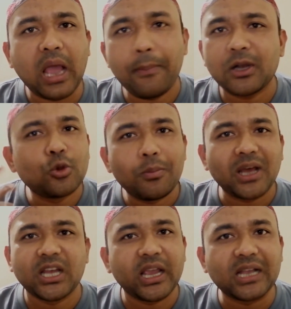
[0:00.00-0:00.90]
আমার তো
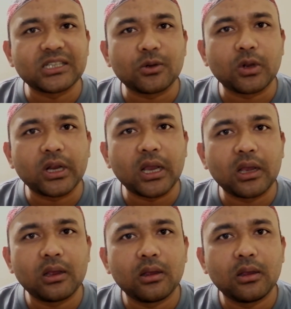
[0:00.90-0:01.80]
মাথায় কাজ করে না
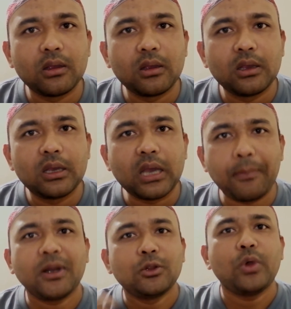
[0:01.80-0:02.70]

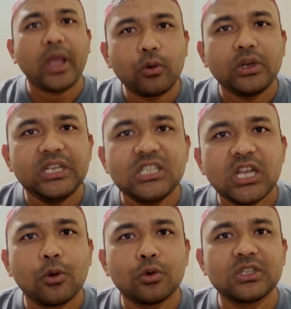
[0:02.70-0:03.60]
আমার তো এখন
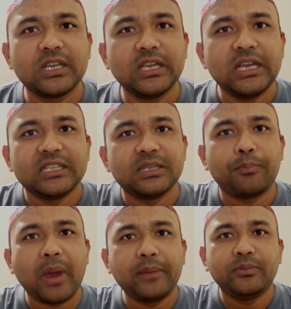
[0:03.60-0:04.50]
ইচ্ছা করছে যে
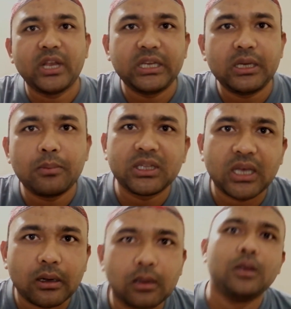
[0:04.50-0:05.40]
পাইপটাই
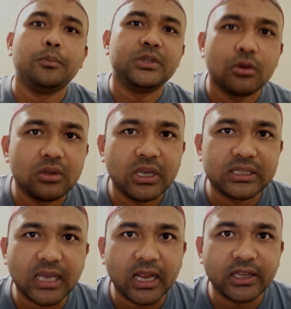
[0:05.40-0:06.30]
নির্মাতার পিছন দিয়ে
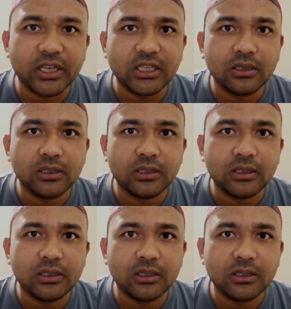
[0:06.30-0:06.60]
চালায় দেই